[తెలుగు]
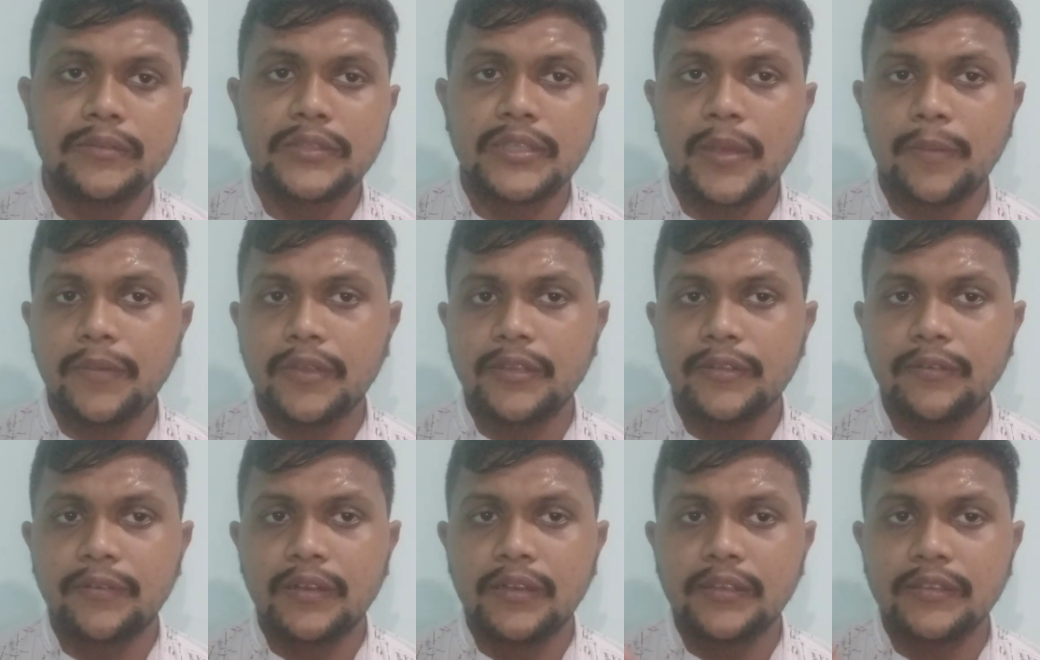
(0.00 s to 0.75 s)

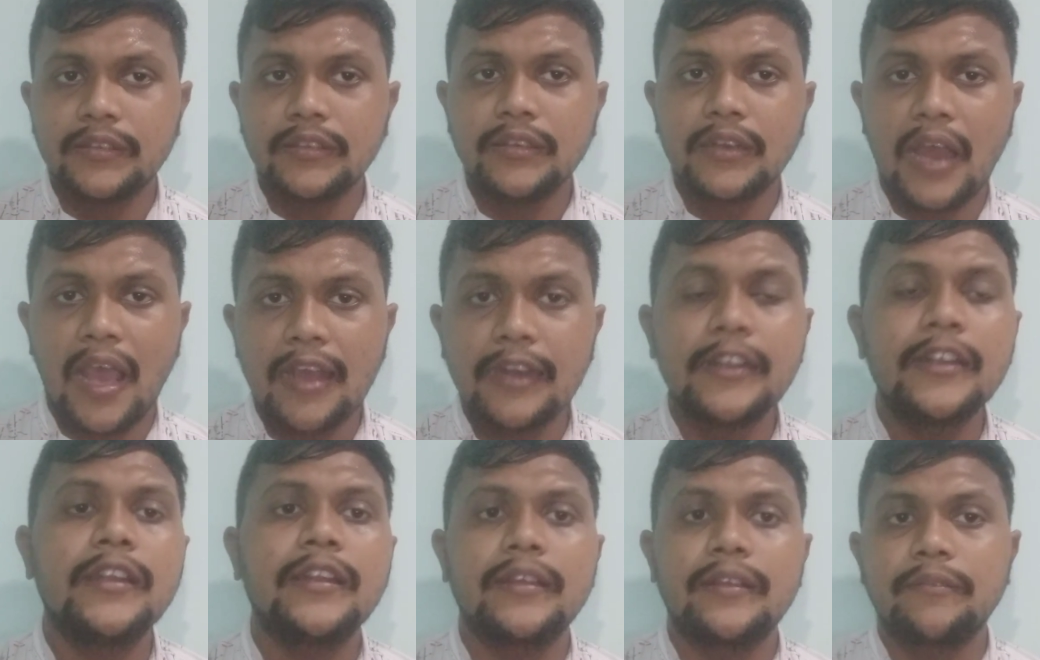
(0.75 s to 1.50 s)
సమాధానం అనేది
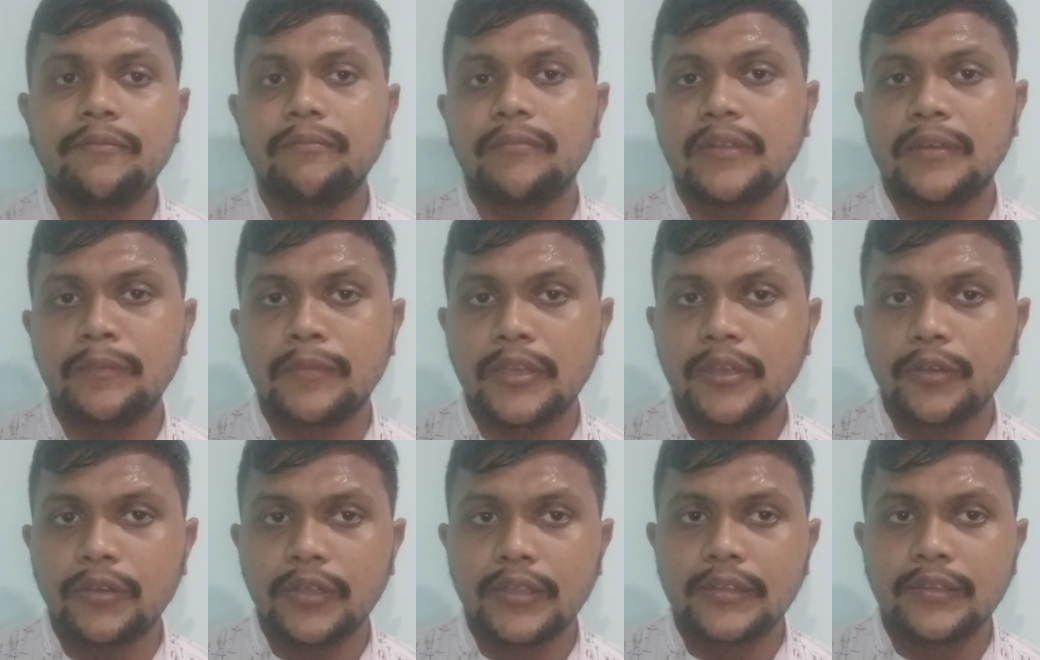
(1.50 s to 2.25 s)
నానండి
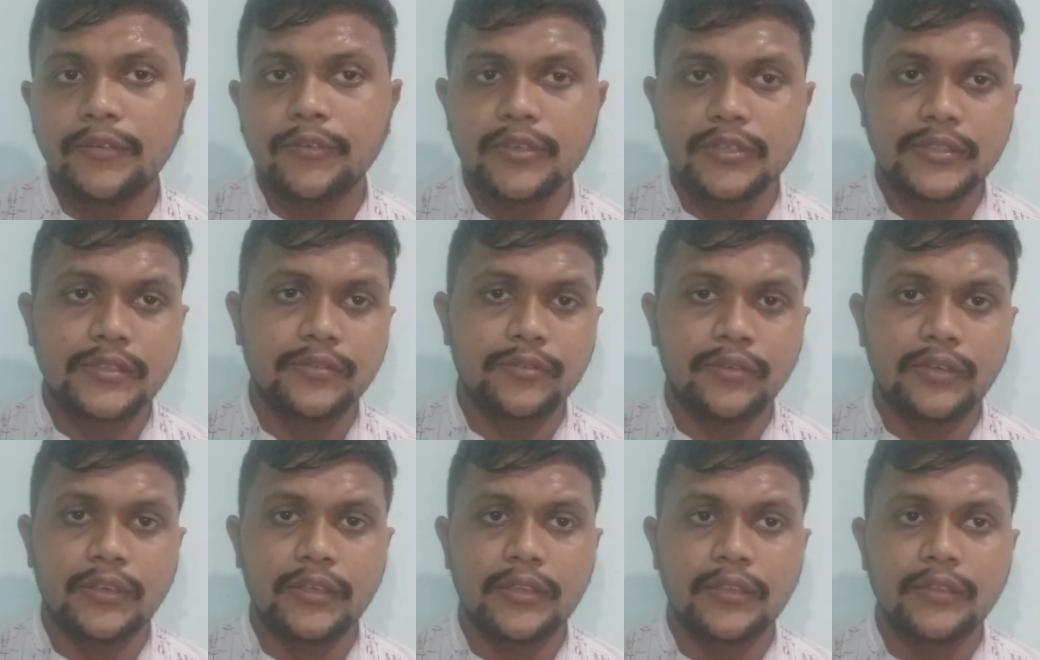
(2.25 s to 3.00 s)
మీకు అయితే వస్తూ
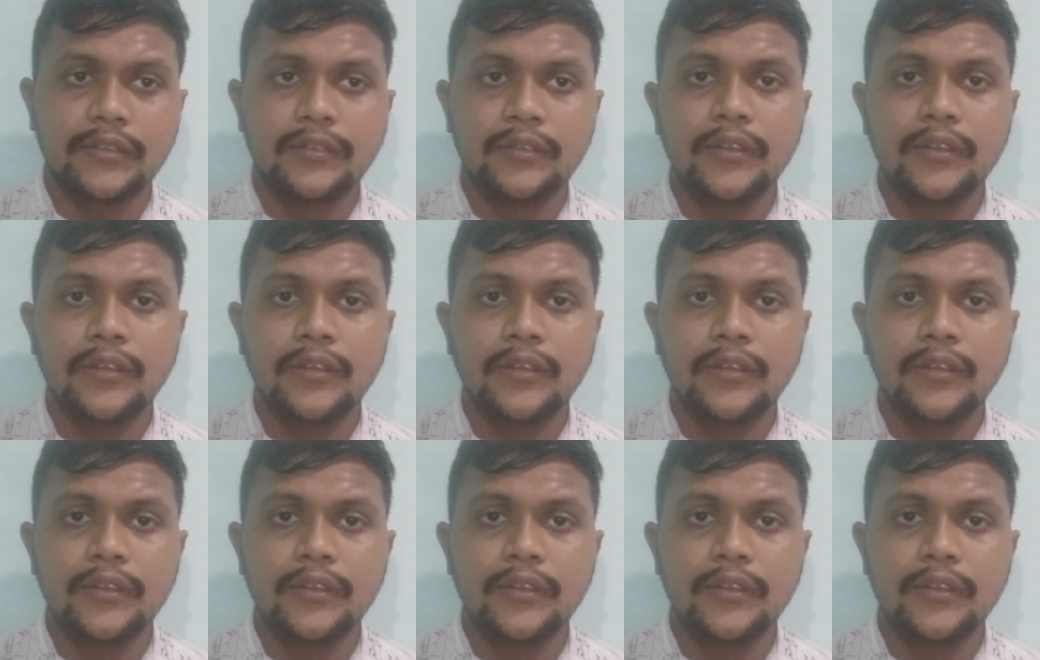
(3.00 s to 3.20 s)
ఉంటుంది